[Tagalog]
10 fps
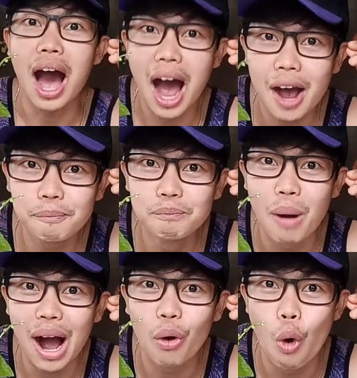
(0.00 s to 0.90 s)
ang
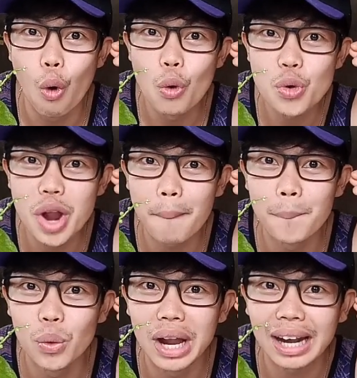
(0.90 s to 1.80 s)
bango ng
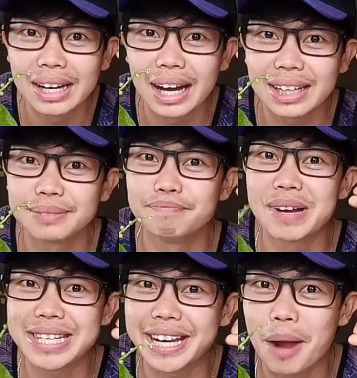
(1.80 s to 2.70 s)
bulaklak.
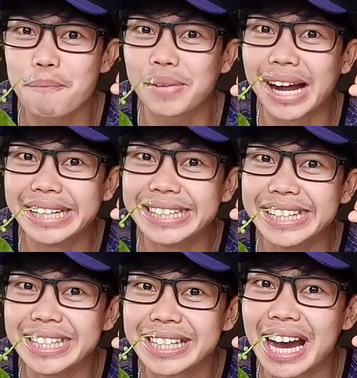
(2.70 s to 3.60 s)
Masarap
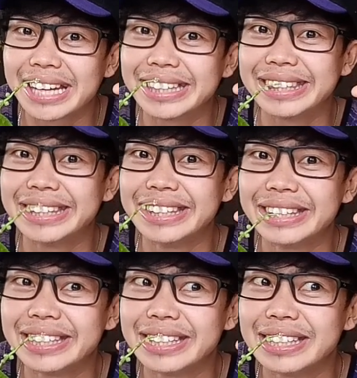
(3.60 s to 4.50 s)
kainin kahit,
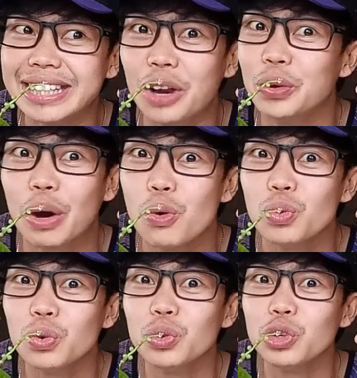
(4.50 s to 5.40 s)
lalo na
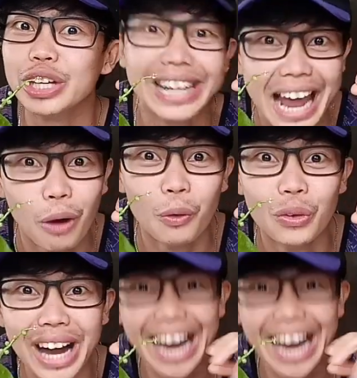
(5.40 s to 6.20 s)
kung hilaw.